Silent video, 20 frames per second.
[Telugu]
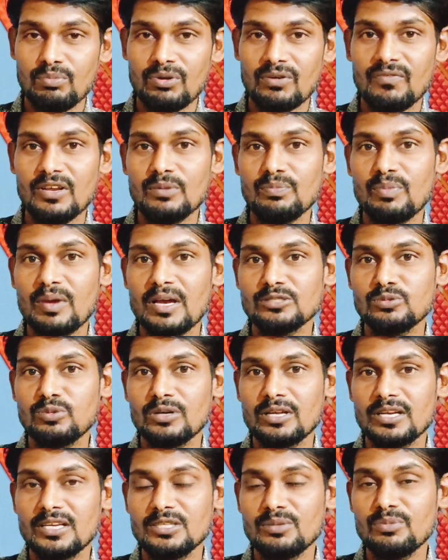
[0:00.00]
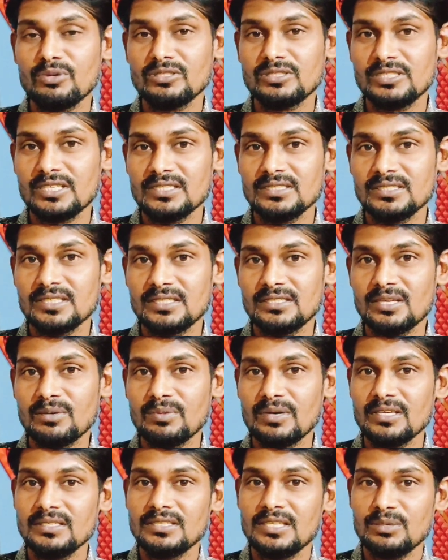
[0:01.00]
ప్రొఫైల్ పాస్వర్డ్ అనేది మీరు చేంజ్
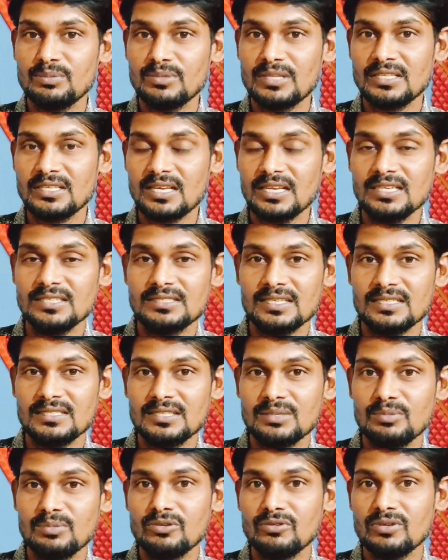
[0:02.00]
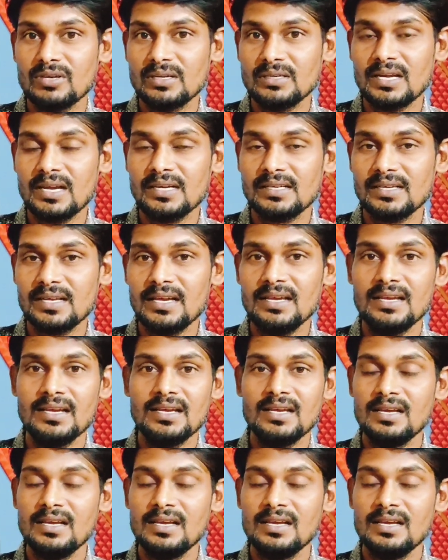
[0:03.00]
చేద్దామని దీని మీద క్లిక్ చేస్తే మీకు యువర్ డాటా